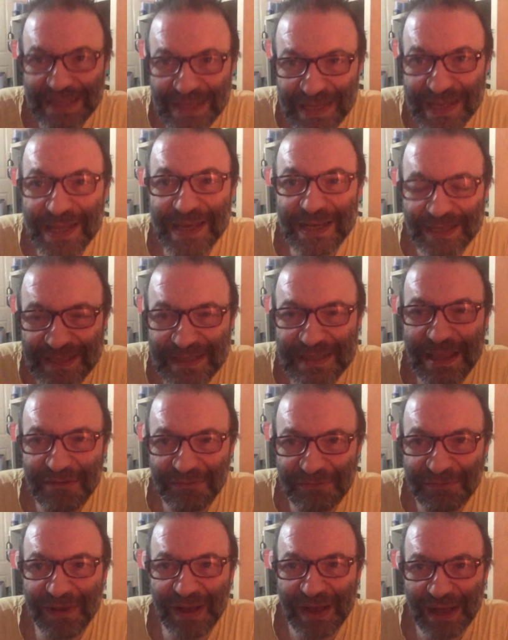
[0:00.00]
ilk
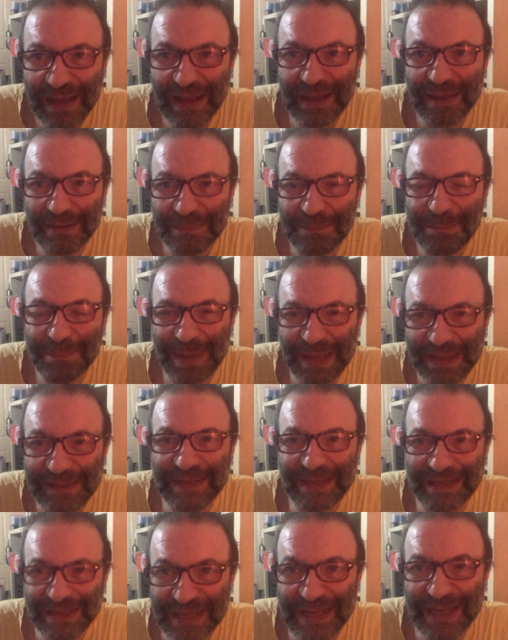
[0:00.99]
defa
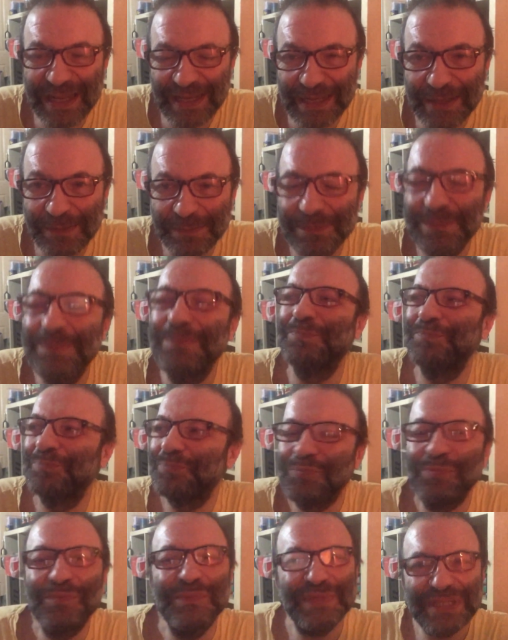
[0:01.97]
bedeni,
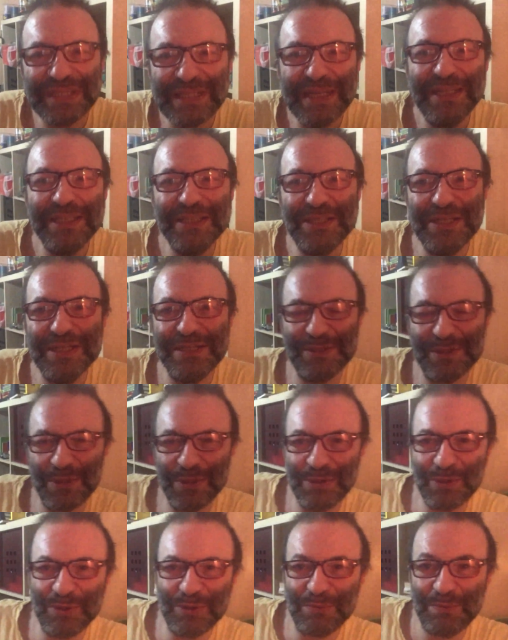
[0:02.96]
tırnak içinde
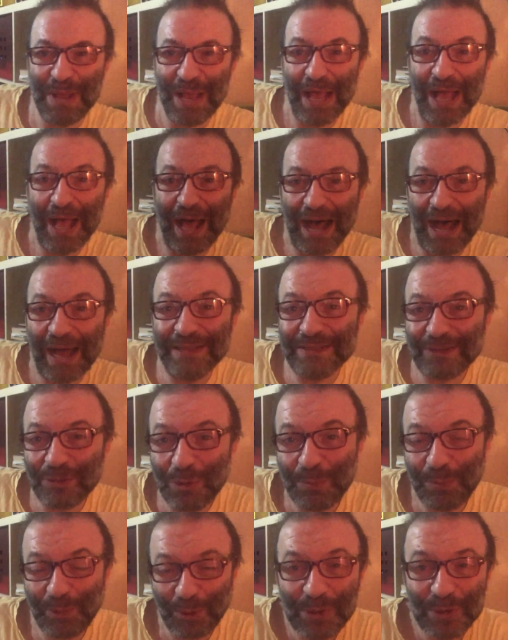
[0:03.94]
söylüyorum,
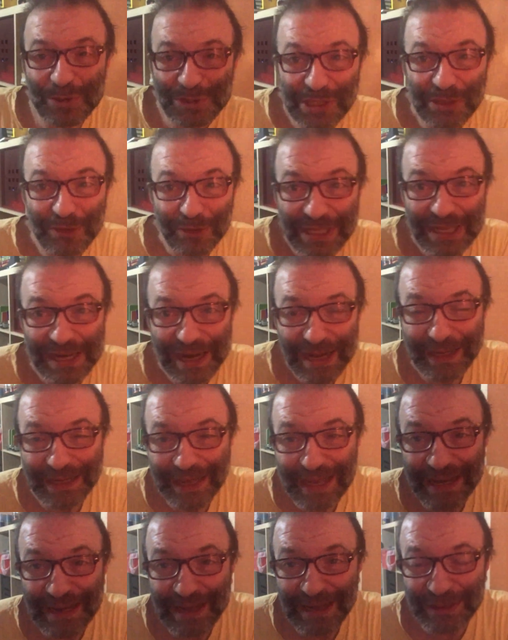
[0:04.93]
antropolojik olarak
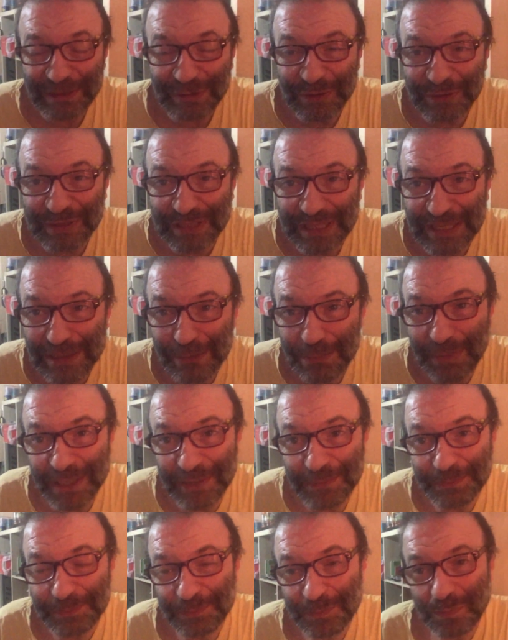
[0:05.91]
ele alıyor değil mi?